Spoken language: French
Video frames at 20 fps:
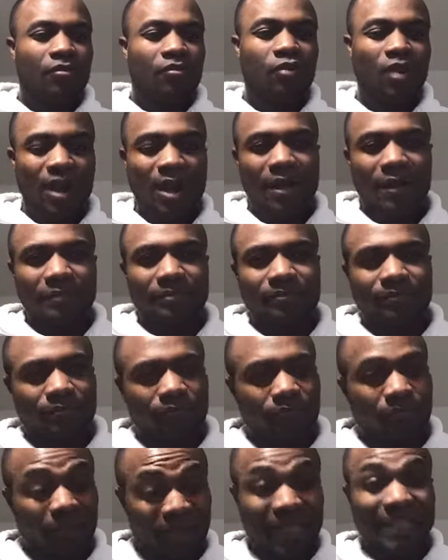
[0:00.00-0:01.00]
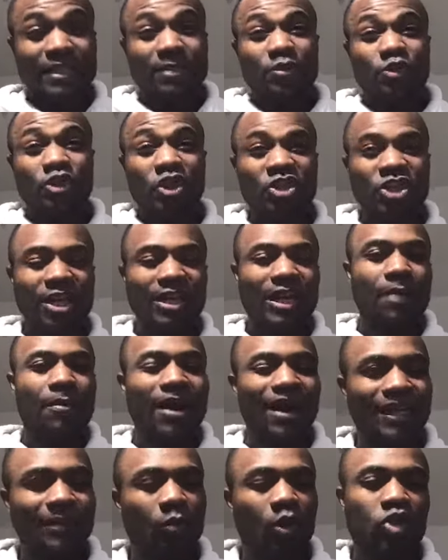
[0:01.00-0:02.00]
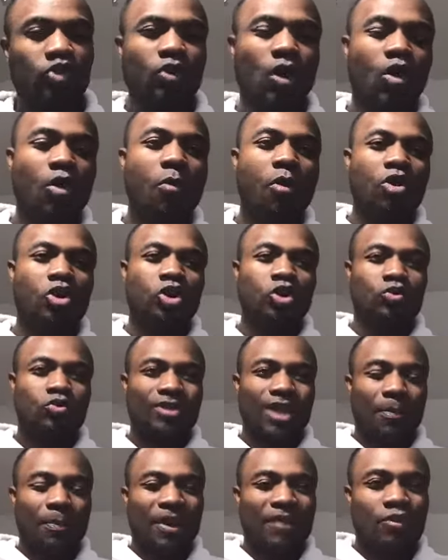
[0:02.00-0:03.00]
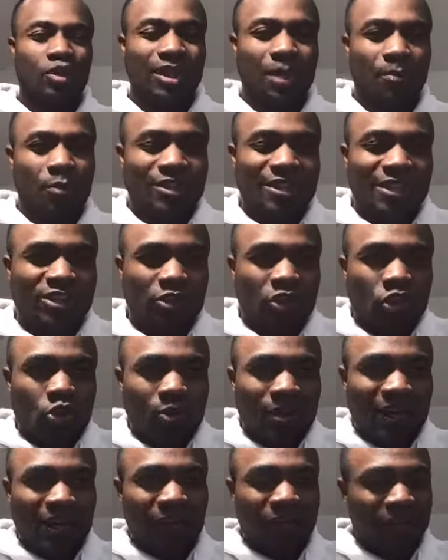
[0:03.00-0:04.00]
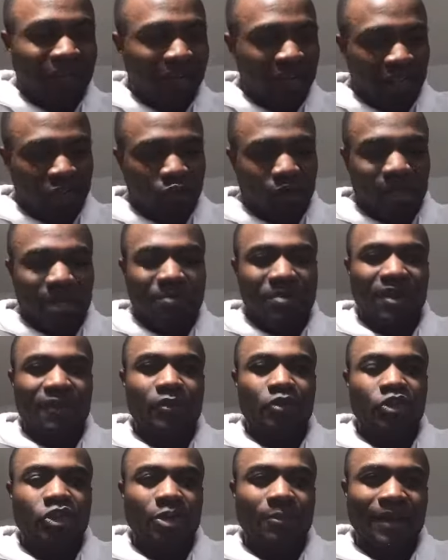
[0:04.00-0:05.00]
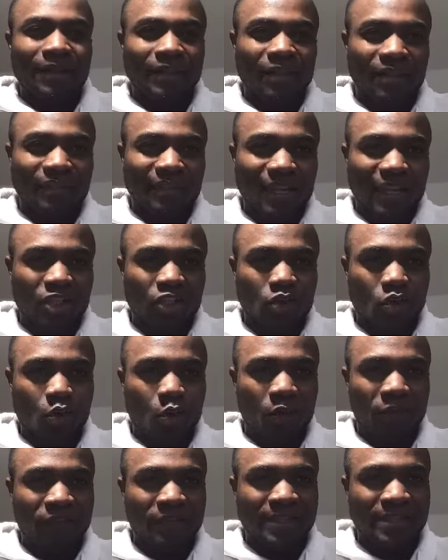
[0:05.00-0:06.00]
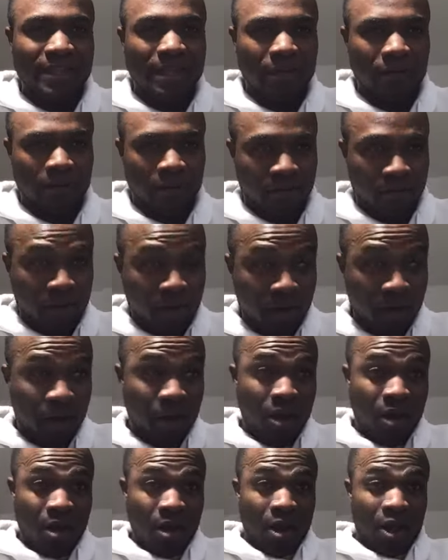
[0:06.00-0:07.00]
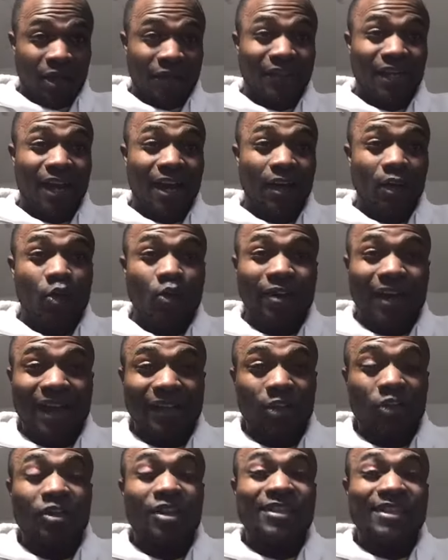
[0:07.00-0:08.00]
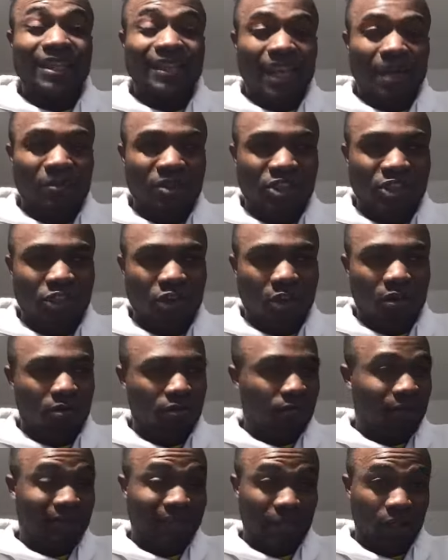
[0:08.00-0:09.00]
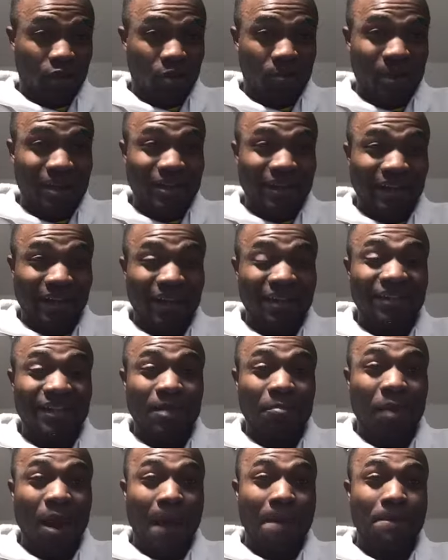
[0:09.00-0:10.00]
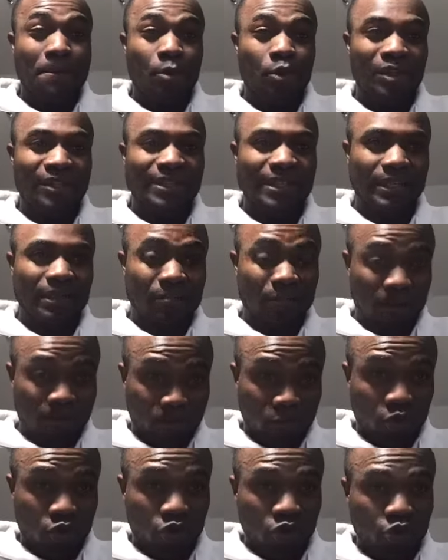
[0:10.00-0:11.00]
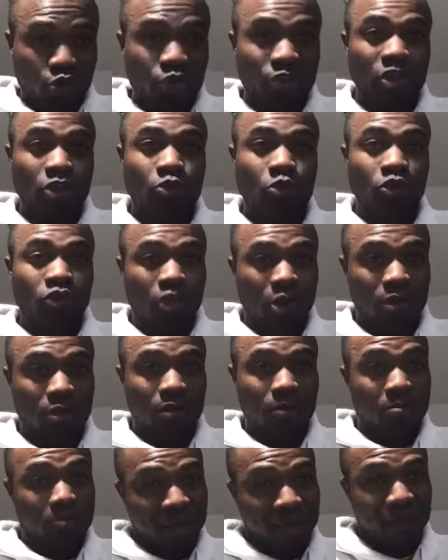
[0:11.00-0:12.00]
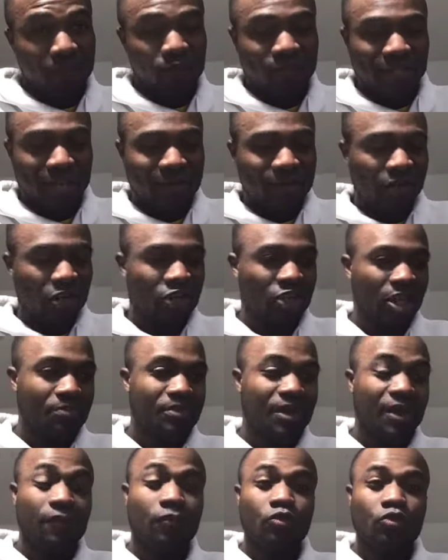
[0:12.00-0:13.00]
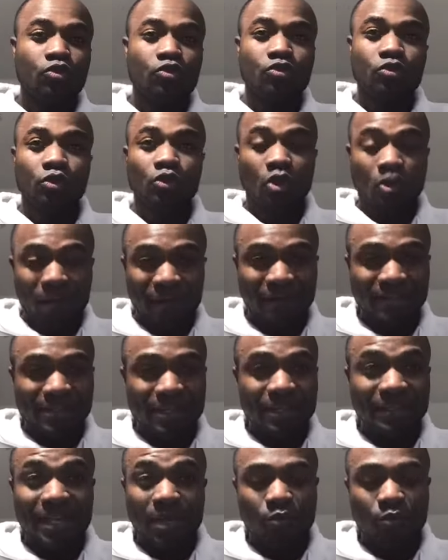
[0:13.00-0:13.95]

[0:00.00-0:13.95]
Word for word: Voilà Mesdames et messieurs, chers camarades, bonsoir ou bonjour d'après votre position géographique actuelle et bienvenue chez Matin Tajou officiel. Dans le cadre de cette émission dénommée Grand débat politique, même si aujourd'hui je suis seul, mais vous savez que j'ai bien voulu commencer et